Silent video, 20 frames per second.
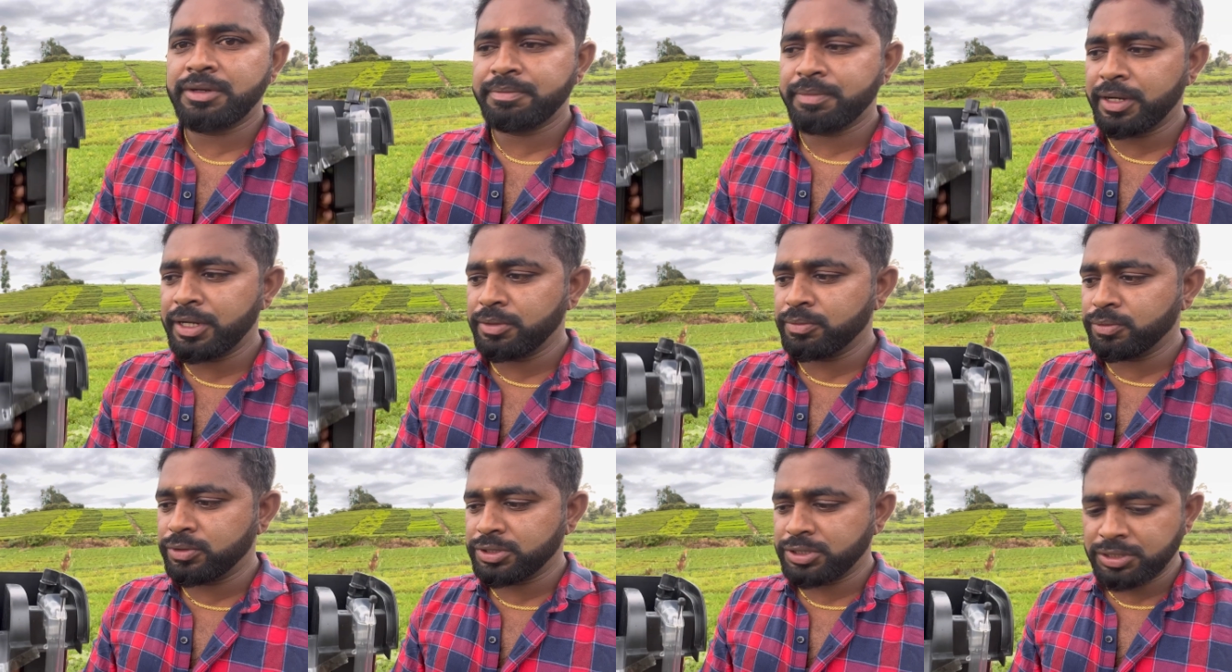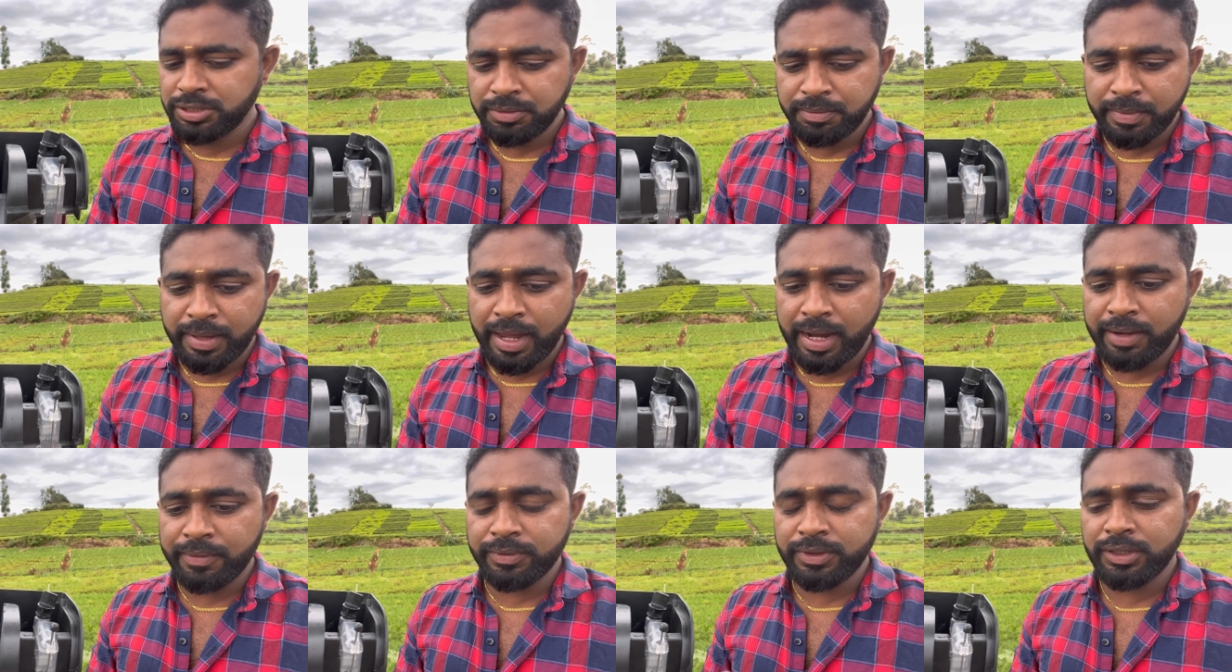செட் பண்ணி முடிச்சுட்டு
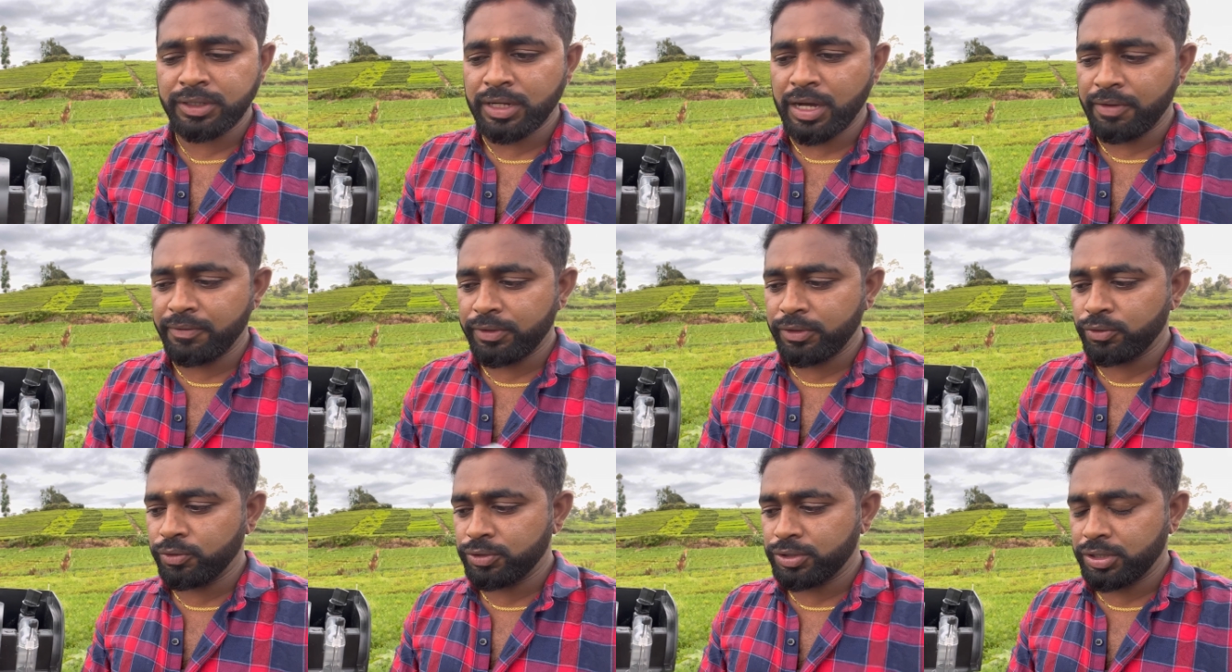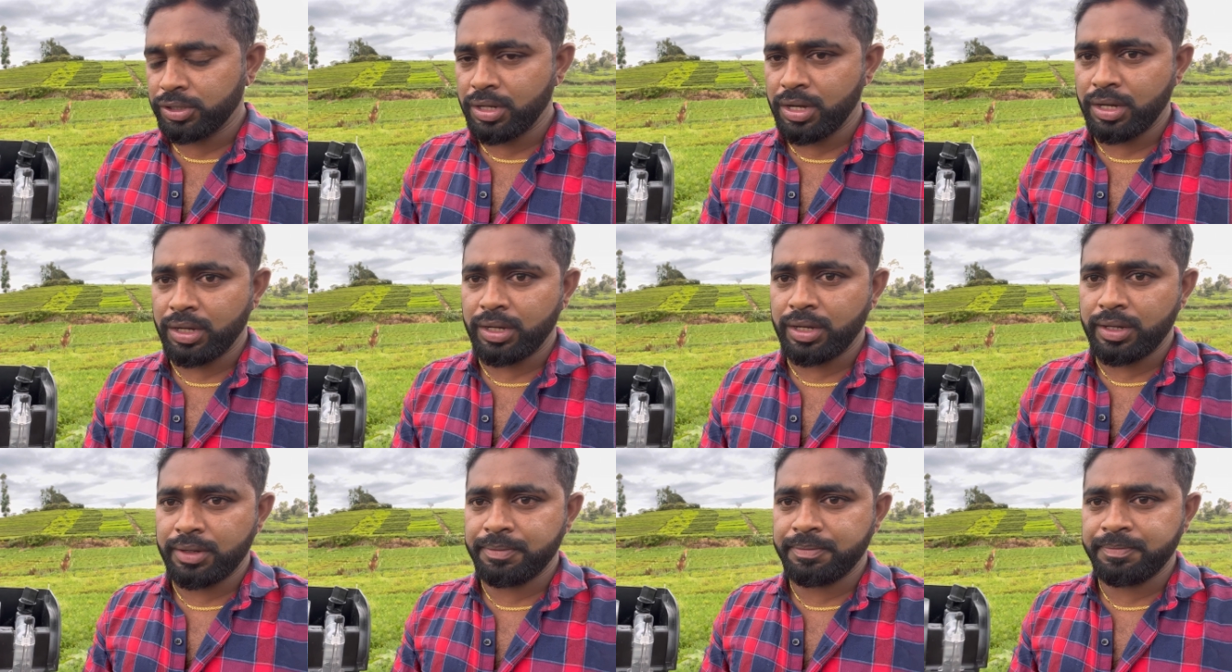மேலே வந்து கவர்
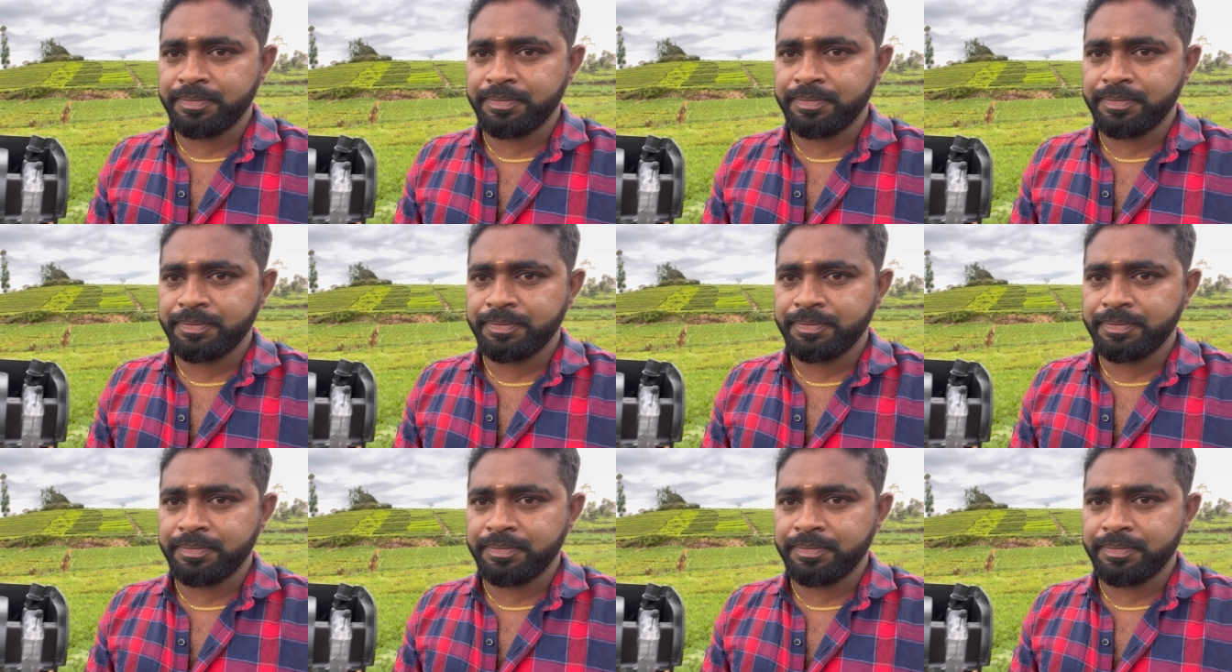கொடுத்துருக்காங்க